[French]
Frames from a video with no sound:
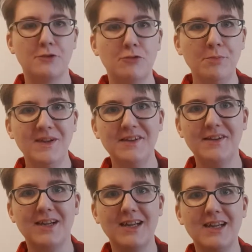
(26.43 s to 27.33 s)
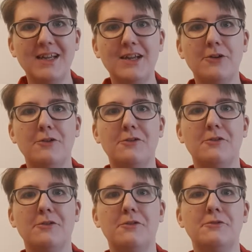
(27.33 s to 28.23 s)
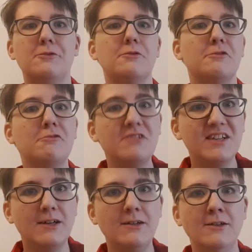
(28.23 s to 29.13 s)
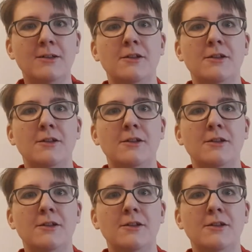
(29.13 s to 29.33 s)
groupe qui s'est créé de soutien